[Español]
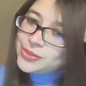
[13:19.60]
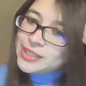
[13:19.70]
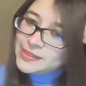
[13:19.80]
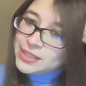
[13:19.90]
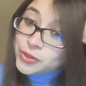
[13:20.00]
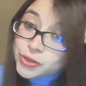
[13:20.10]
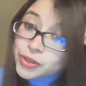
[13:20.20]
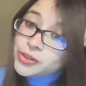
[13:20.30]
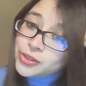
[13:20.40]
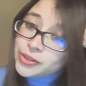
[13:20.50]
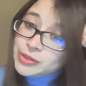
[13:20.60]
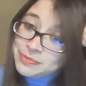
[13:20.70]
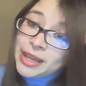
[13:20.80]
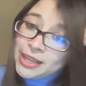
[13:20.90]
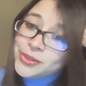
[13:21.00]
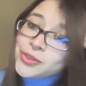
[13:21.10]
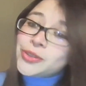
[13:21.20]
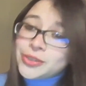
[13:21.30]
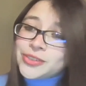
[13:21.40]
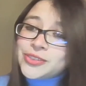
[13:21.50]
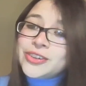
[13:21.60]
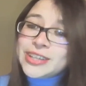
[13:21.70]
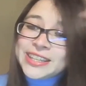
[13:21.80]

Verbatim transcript: desde nosotros y para nosotros, ¿no?